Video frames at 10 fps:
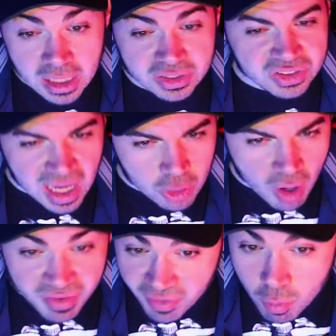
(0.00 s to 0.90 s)
Il sacco
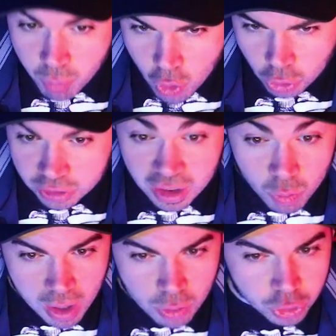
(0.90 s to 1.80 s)
aveva un buco dal
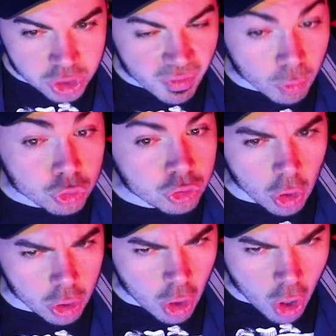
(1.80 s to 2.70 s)
quale usciva un
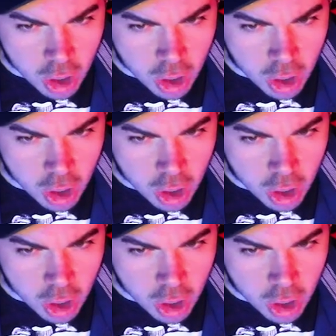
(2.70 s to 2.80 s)
solo